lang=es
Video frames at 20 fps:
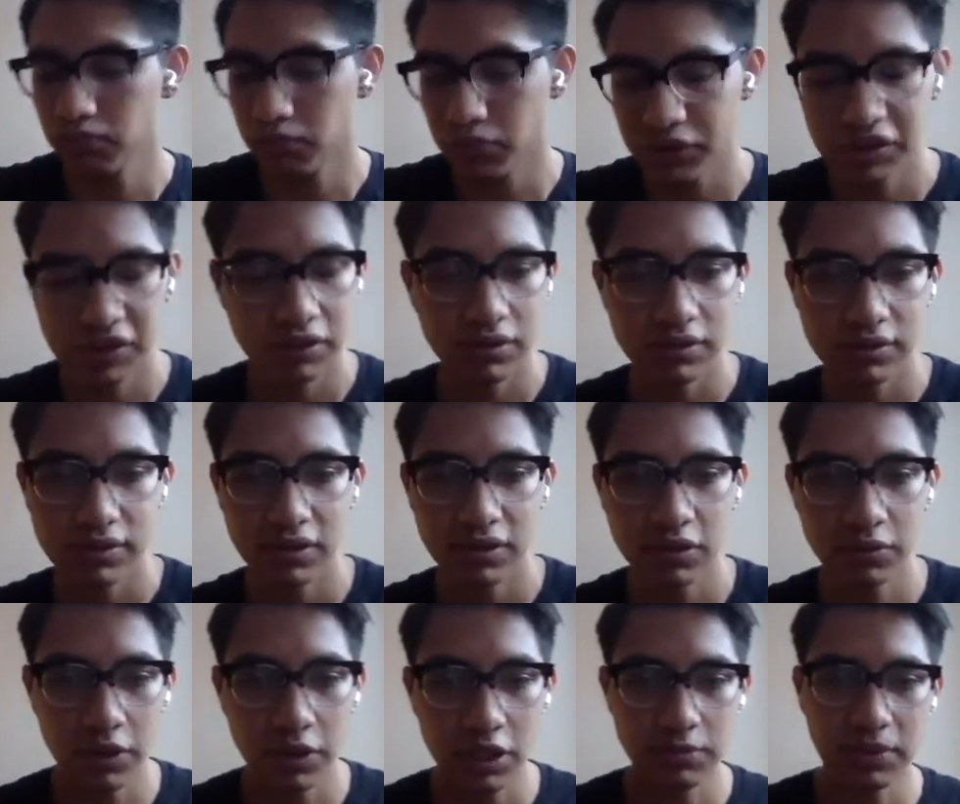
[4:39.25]
pues, si, si,
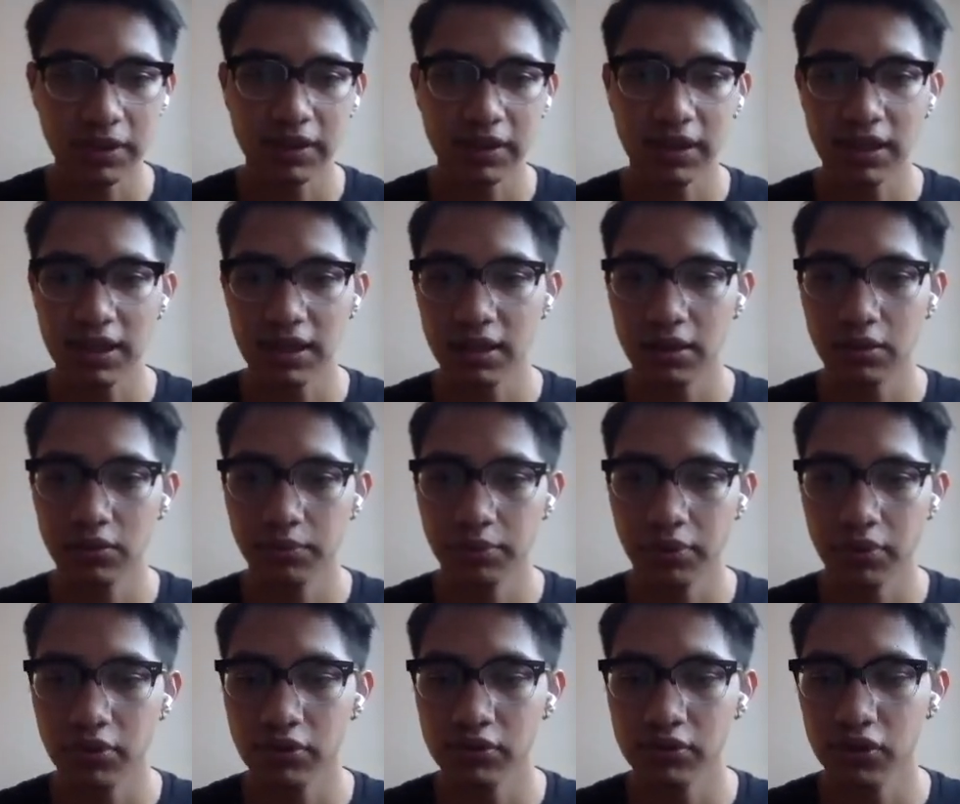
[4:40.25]
nos pudieras platicar un
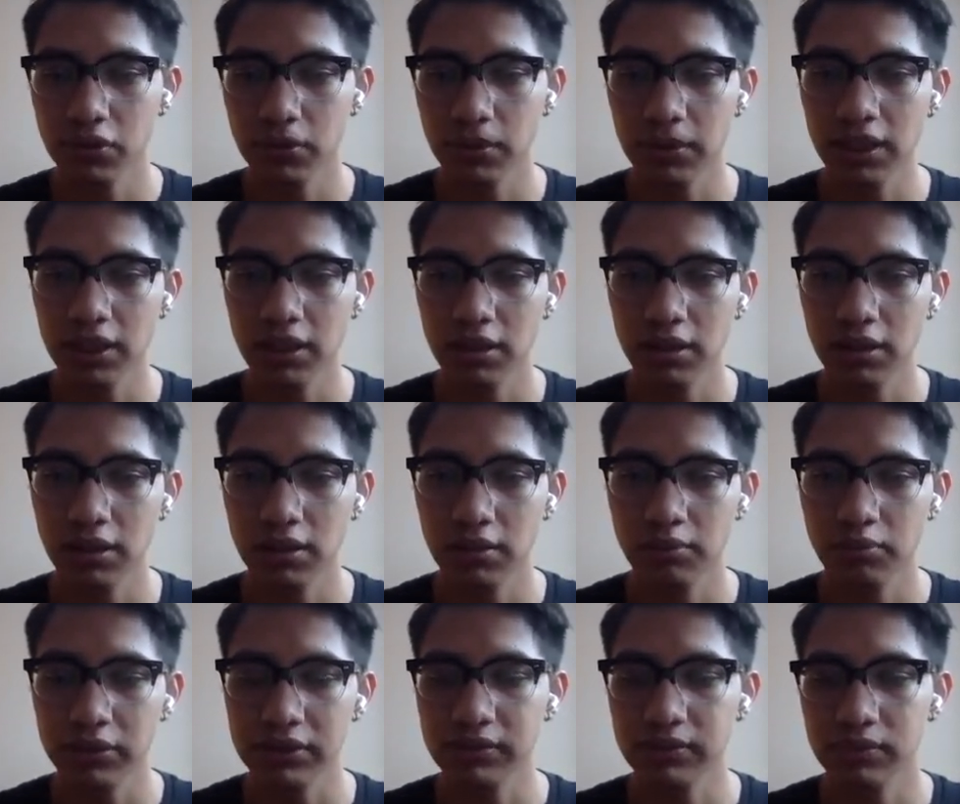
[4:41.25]
poco
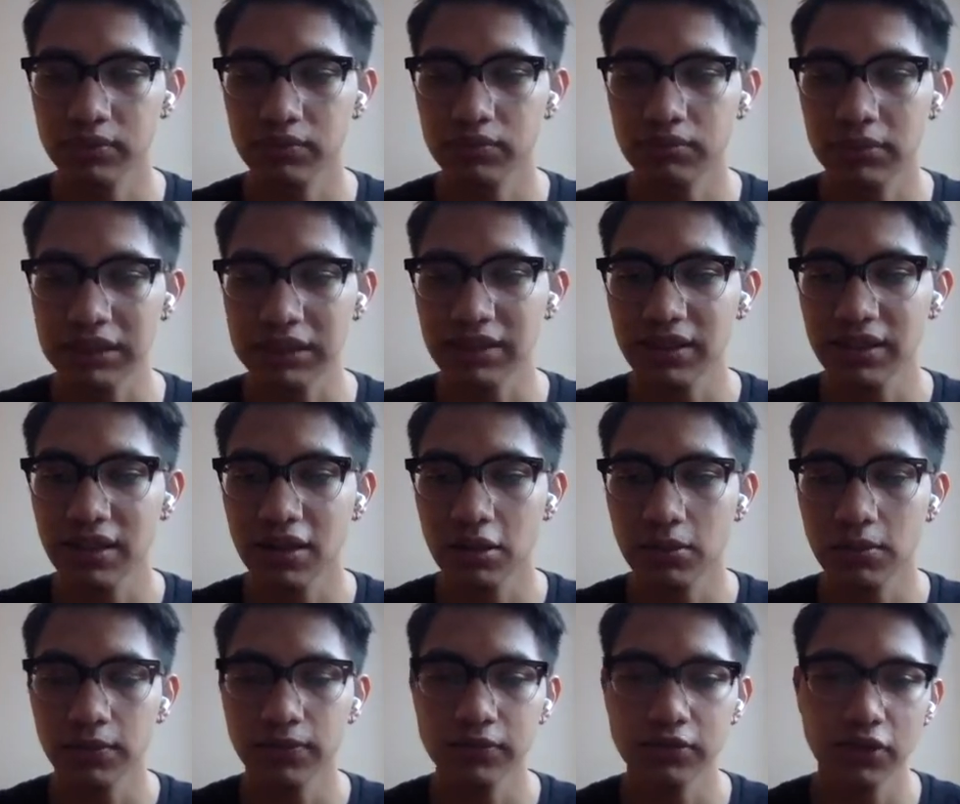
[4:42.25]
sobre, pues, más allá de
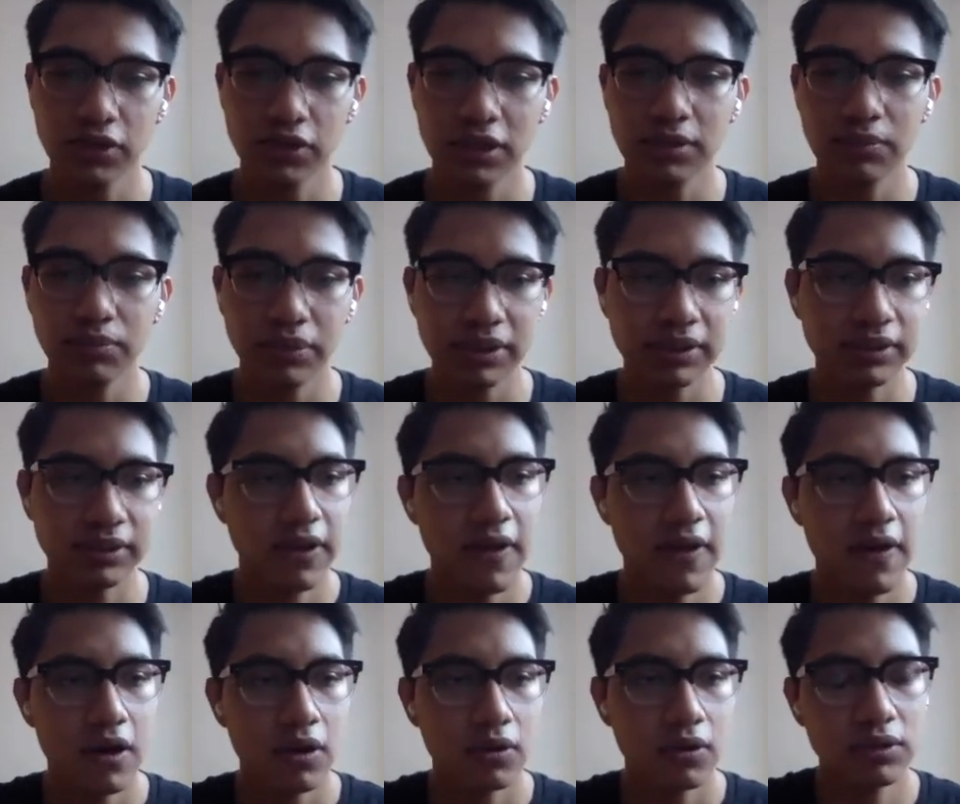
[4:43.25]
cómo funcionan, pues,
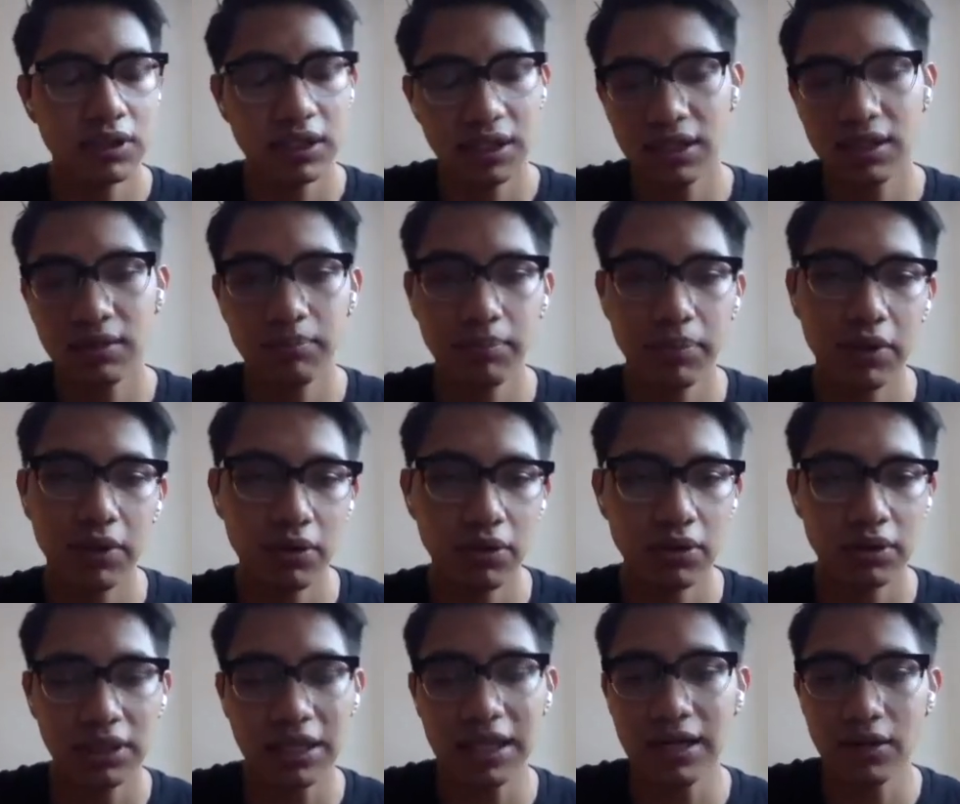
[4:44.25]
un
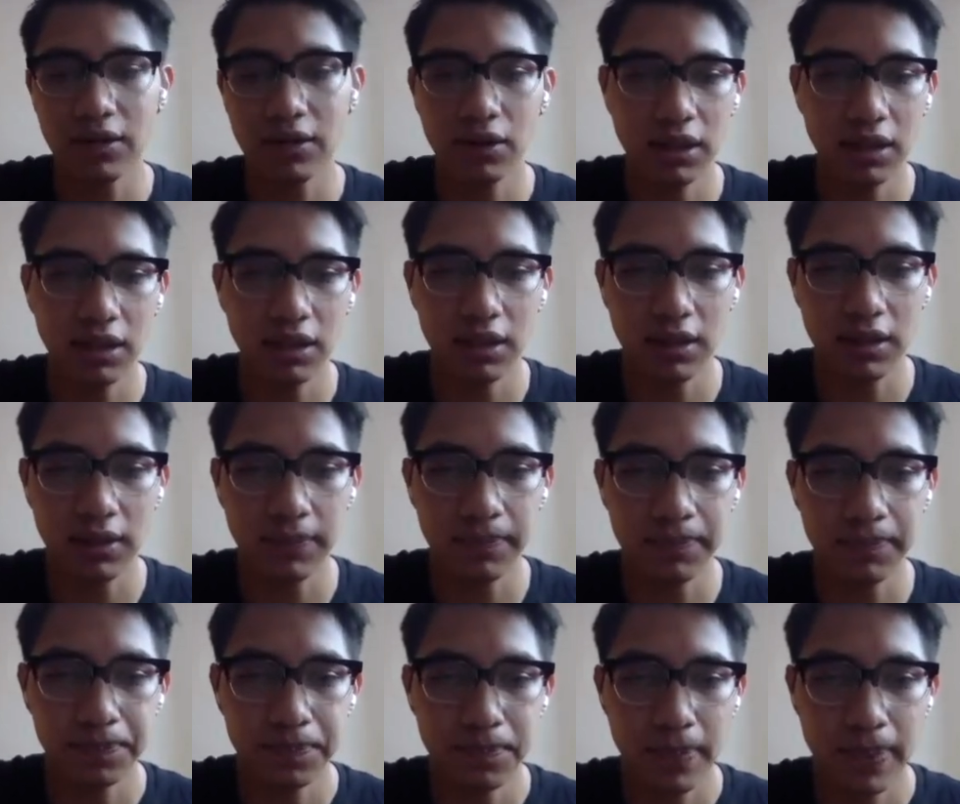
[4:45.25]
ejemplo claro de,